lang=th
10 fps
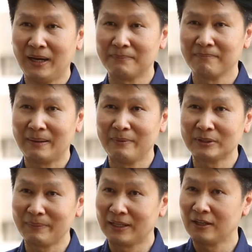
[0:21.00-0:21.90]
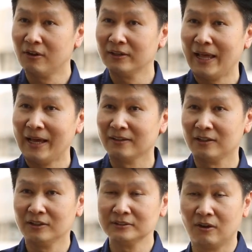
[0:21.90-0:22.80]
ผ่านมาไม่ว่าจะเป็นระลอกแรกหรือ
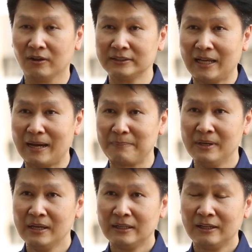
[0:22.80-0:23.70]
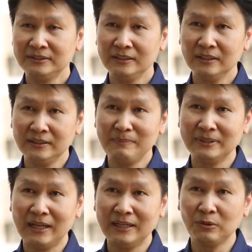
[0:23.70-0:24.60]
ระลอก 2 ก็ตาม แล้วสิ่งหนึ่งที่มั
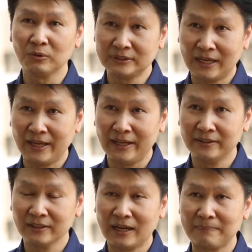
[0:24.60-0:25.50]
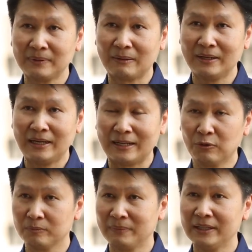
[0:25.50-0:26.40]
นน่าตกใจนะครับแต่ว่าหลา
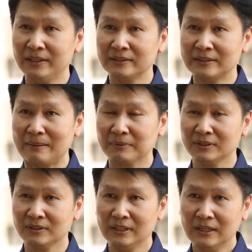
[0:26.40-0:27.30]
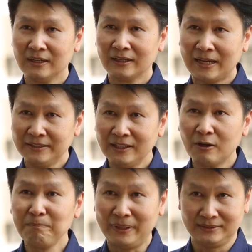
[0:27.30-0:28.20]
ยๆคนไม่ได้คิดตามคือการที่เรา
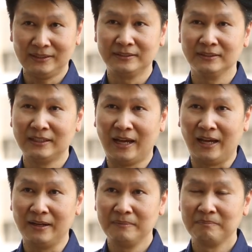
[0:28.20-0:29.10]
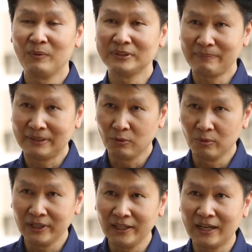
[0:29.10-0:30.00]
ปิดสถานศึกษา ไม่ว่าจะเป็นโรง
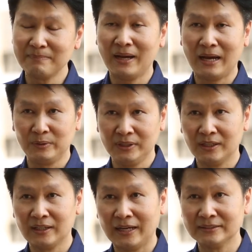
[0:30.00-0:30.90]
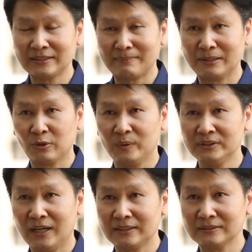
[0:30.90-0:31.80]
เรียน มหาวิทยาลัยสถาบันกวดวิ
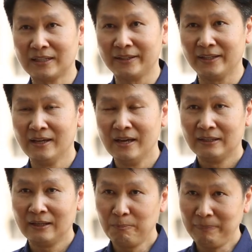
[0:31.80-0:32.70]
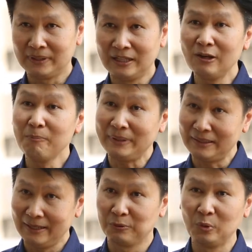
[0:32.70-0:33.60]
ชาต่าง ๆเนี่ยเราปิดแล้วเราปิด
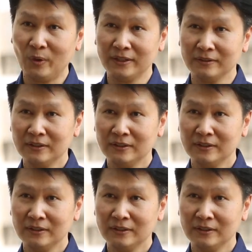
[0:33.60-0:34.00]
เร็วด้วย